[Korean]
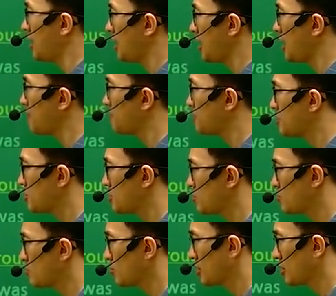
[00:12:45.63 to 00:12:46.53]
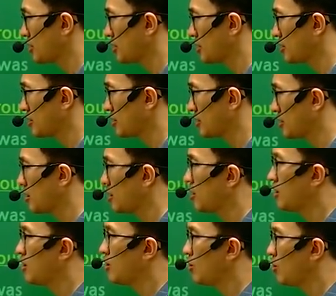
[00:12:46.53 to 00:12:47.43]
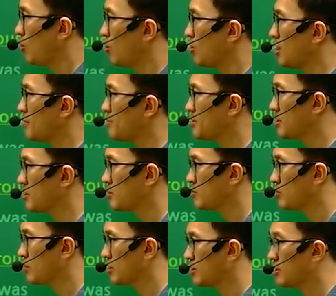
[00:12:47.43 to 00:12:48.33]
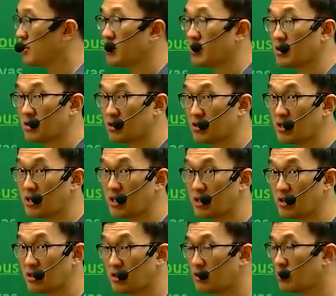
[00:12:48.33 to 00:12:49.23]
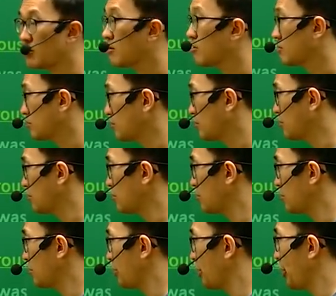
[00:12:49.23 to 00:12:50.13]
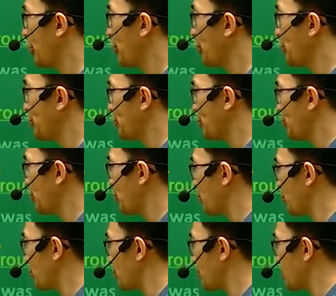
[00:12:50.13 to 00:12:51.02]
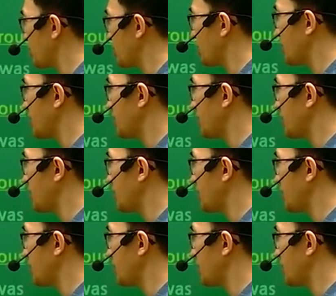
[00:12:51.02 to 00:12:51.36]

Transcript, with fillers: 합칠 수 있는 혼합시킬 수 있는 그의 능력으로 Hughes